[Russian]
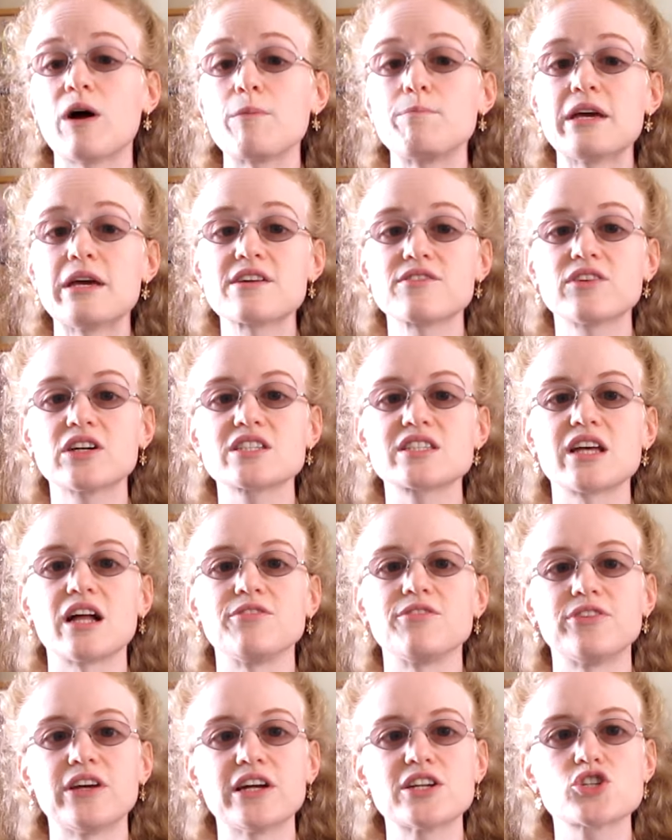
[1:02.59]
во-первых,
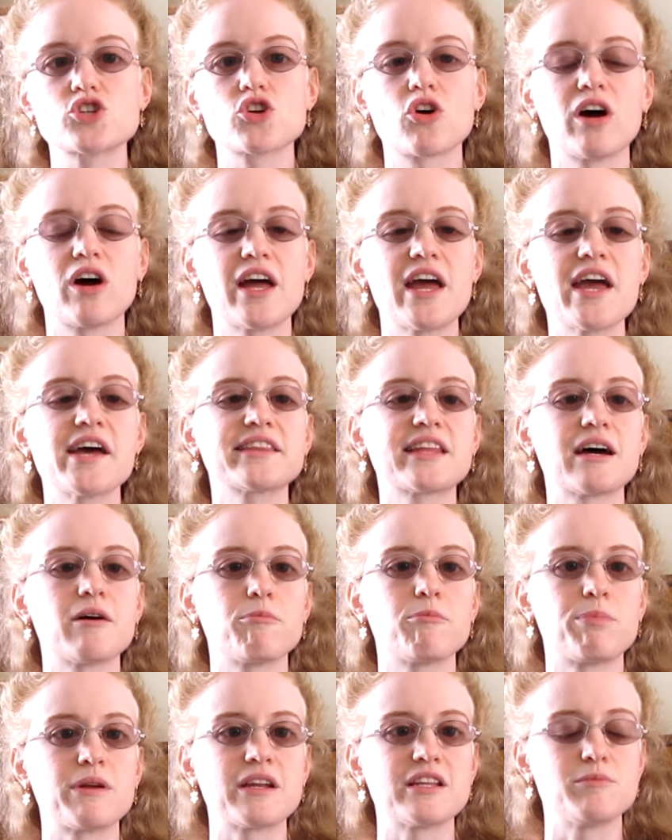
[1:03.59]
сольфеджио –
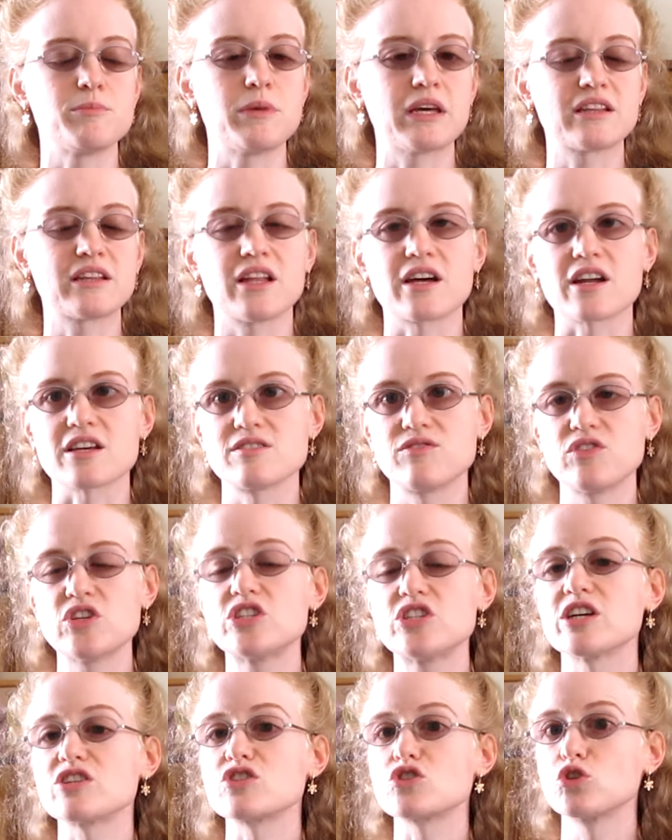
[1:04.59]
это предмет для
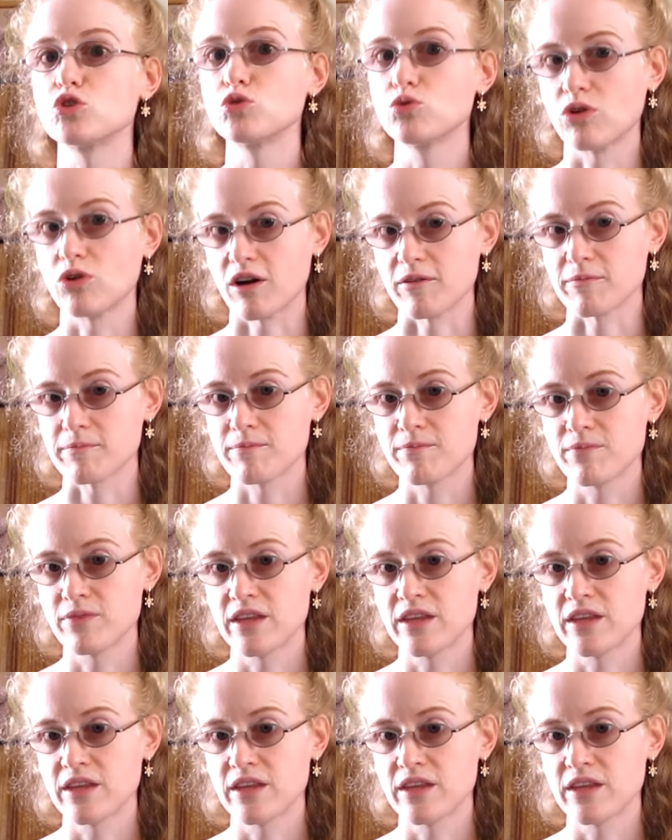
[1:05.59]
развития слуха.